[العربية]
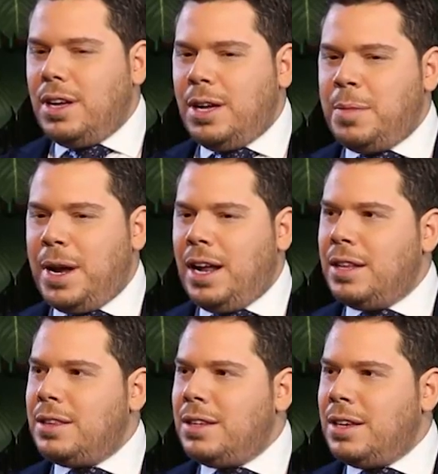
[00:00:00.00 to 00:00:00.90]
آه،
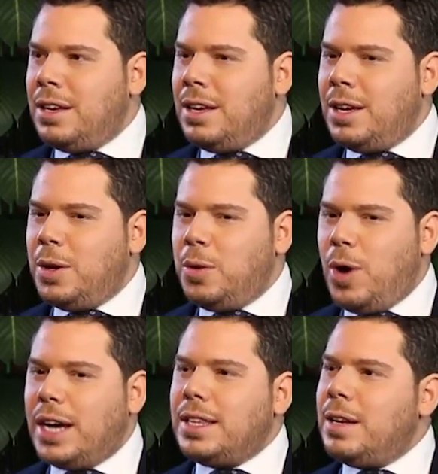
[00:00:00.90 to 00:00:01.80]
مرات آه،
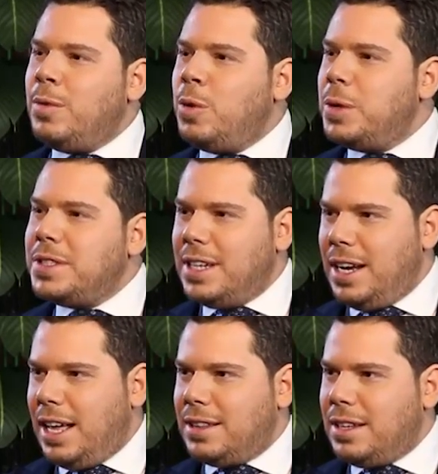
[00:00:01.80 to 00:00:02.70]
واكثر من ممثل
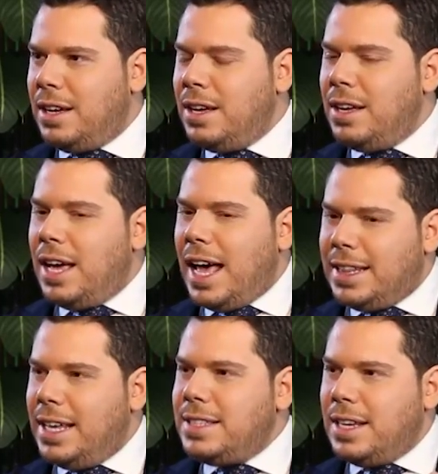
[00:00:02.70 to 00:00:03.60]
حتى
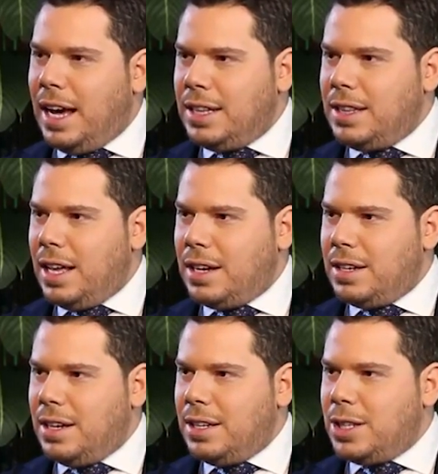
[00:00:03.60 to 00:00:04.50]
قد ايه
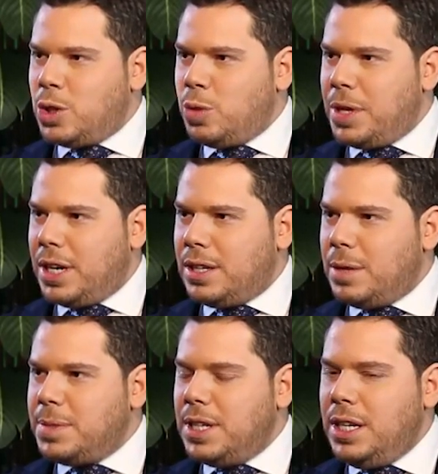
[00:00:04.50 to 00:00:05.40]
ساعدتك آه، تجربتك
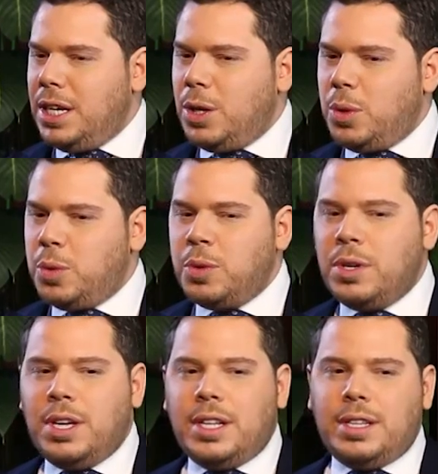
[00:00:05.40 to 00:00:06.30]
التمثيليه انه
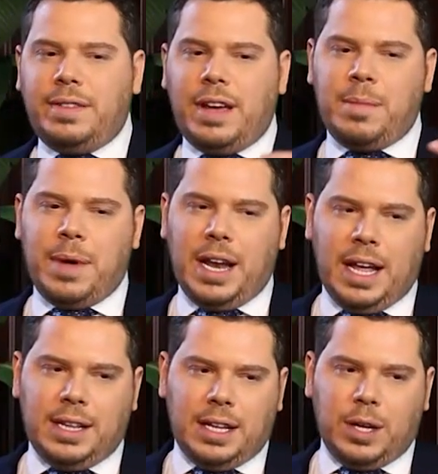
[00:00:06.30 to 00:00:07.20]
تفهم
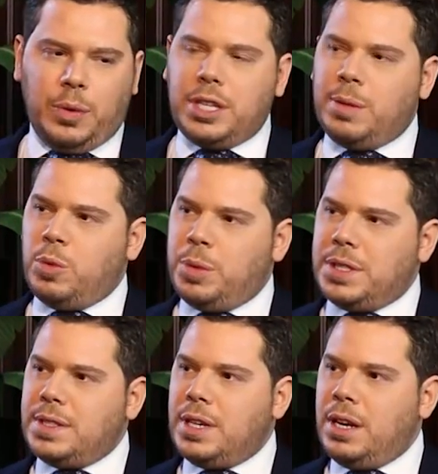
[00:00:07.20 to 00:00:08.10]
هالقد ادوات
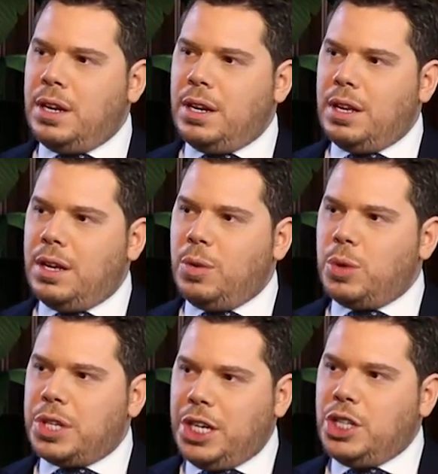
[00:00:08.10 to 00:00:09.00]
الممثل
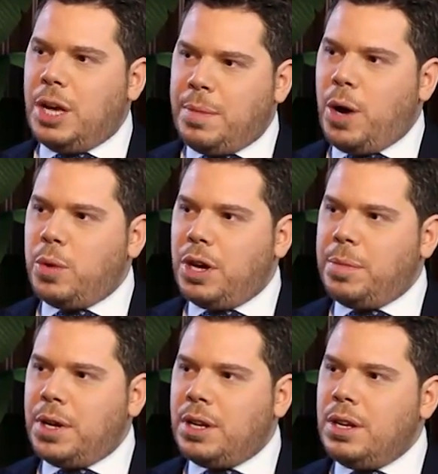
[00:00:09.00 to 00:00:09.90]
وتعيشها معه
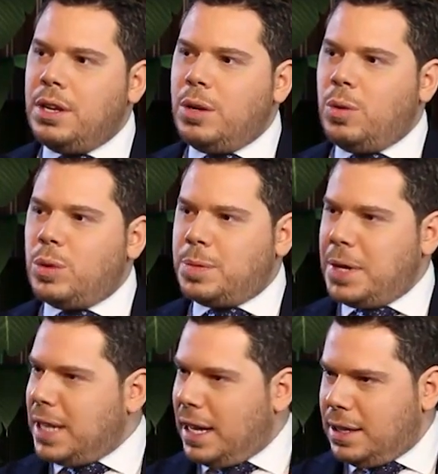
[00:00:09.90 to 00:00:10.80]
كمان واذا
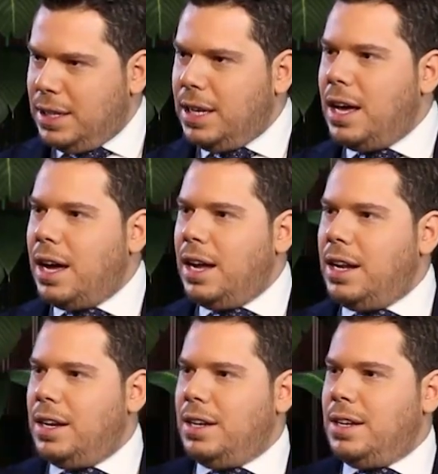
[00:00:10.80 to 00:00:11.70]
بدك تعطيها
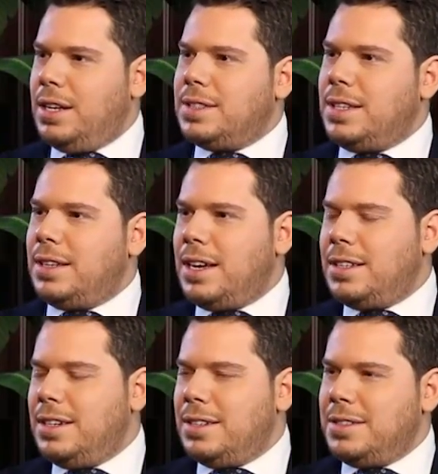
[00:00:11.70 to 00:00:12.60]
على السيت
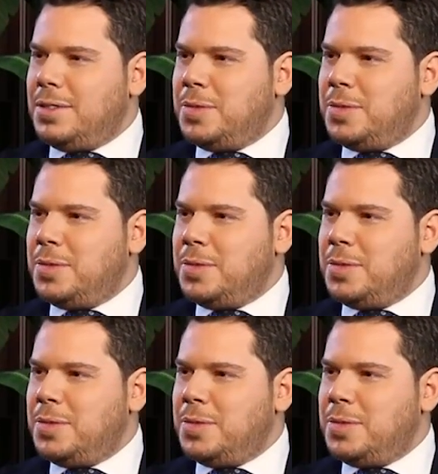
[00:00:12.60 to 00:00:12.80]
اكثر